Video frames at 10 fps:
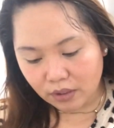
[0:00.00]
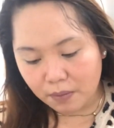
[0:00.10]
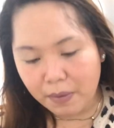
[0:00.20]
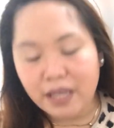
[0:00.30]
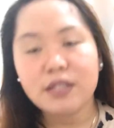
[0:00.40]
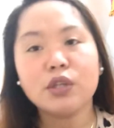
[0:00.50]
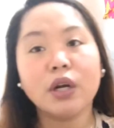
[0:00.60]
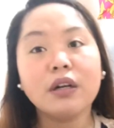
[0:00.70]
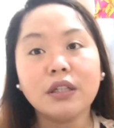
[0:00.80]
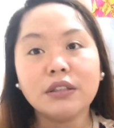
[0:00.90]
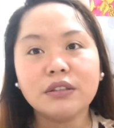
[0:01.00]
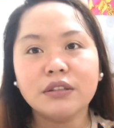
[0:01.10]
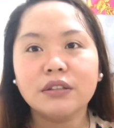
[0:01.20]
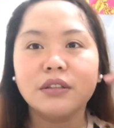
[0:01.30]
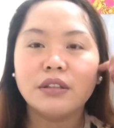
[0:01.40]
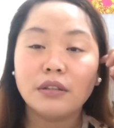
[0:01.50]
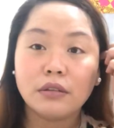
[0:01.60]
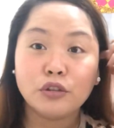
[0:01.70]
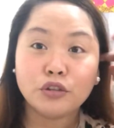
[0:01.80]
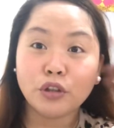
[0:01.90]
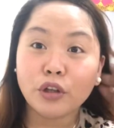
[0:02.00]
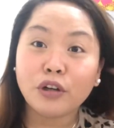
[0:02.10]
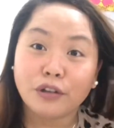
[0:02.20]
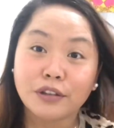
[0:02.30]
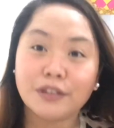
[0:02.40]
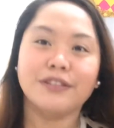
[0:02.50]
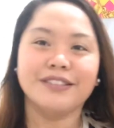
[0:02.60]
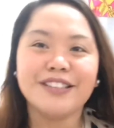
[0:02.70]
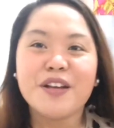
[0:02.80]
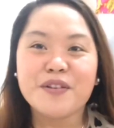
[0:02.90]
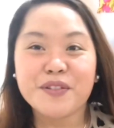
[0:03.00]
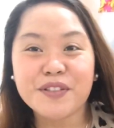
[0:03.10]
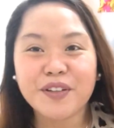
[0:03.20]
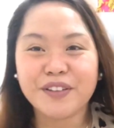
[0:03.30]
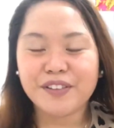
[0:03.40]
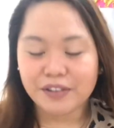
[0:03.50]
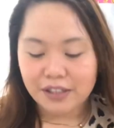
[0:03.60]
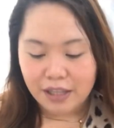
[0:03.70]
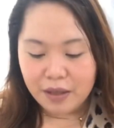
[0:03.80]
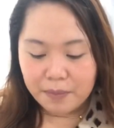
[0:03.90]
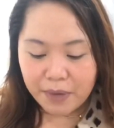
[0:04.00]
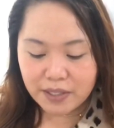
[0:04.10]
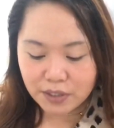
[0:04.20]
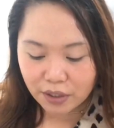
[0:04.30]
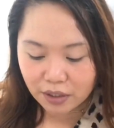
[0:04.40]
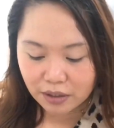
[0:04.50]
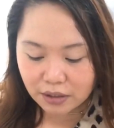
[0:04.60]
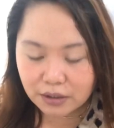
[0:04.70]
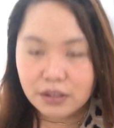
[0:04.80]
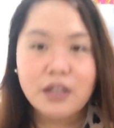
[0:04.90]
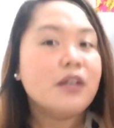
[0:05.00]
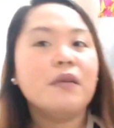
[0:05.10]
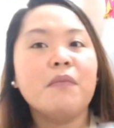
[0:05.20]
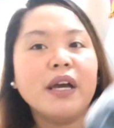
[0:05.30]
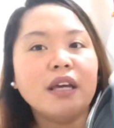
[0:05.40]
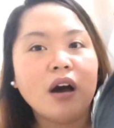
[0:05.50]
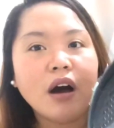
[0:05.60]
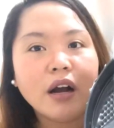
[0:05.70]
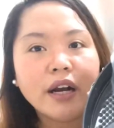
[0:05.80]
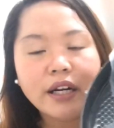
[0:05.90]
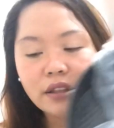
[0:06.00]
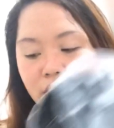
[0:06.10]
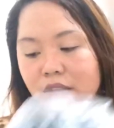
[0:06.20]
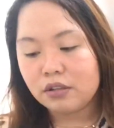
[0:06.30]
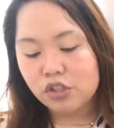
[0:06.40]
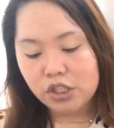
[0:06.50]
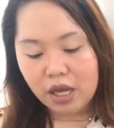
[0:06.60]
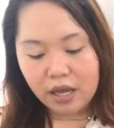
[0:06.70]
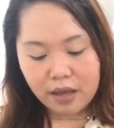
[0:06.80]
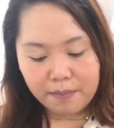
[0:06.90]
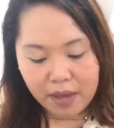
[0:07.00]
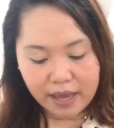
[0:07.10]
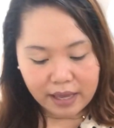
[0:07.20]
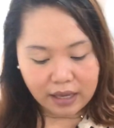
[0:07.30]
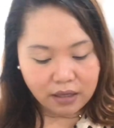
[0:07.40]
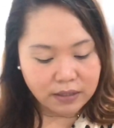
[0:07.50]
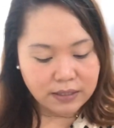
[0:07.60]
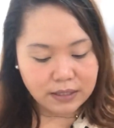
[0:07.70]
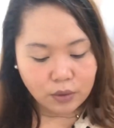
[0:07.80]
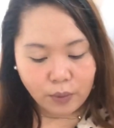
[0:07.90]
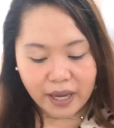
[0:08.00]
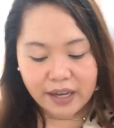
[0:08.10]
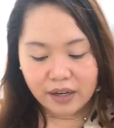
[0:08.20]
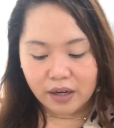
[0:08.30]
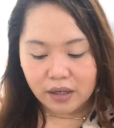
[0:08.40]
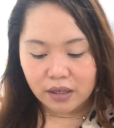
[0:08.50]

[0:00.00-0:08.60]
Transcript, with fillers: May circle, circle, circle, my circle, my heart, Tsaka may square.